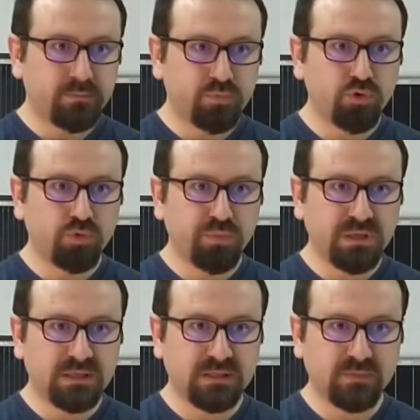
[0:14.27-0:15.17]
büyük
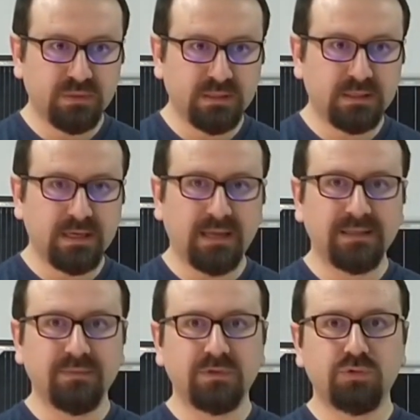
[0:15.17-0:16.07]
bir kısmını
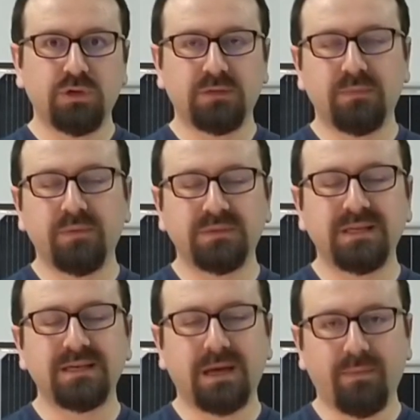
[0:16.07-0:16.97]
kendimiz
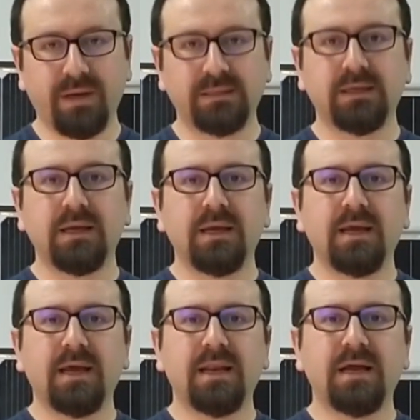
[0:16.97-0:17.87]
üretmemize rağmen
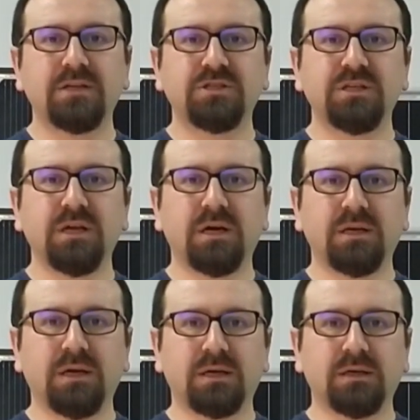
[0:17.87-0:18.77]
enerjiyle
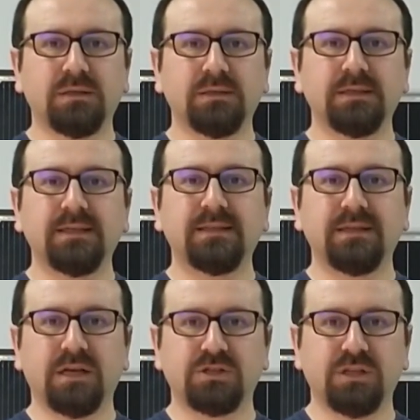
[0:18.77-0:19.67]
alakalı
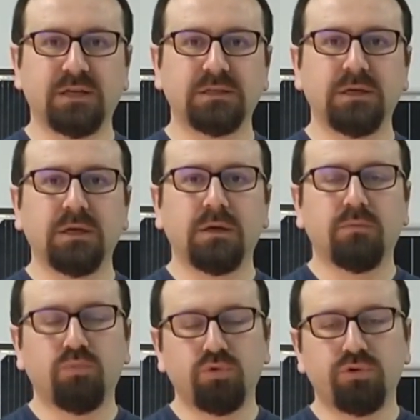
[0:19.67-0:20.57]
ihtiyaçlar
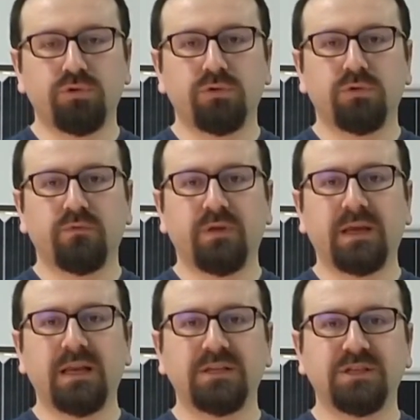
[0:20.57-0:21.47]
bugün ve
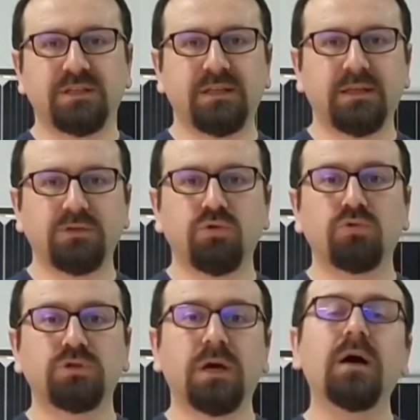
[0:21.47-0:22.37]
gelecekte de
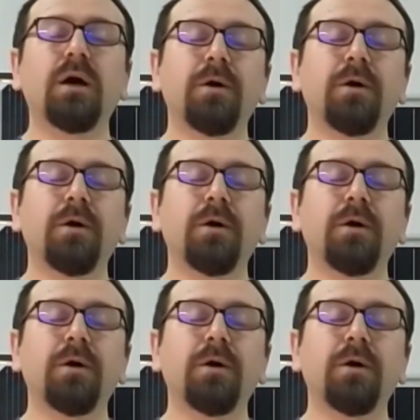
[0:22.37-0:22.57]
çokça